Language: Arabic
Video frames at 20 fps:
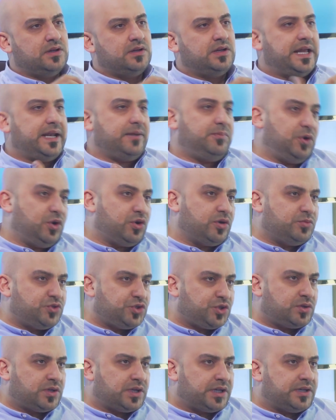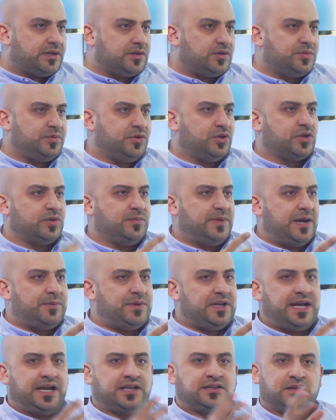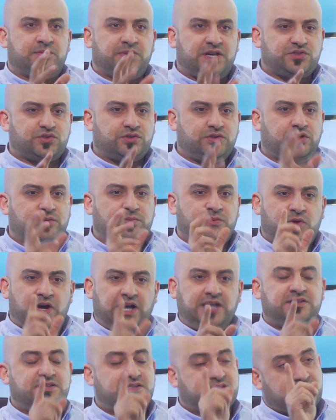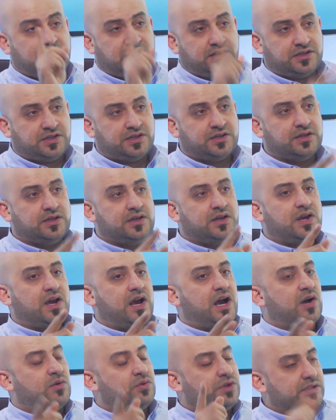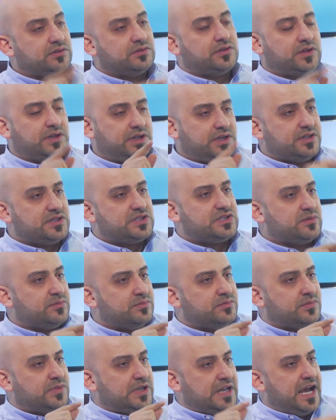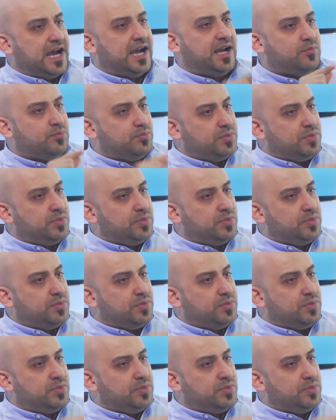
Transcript: لان بحكم شغلي بحكم عملي حتى باكر عقب واحد يسالني او ينطرح اسم لاعب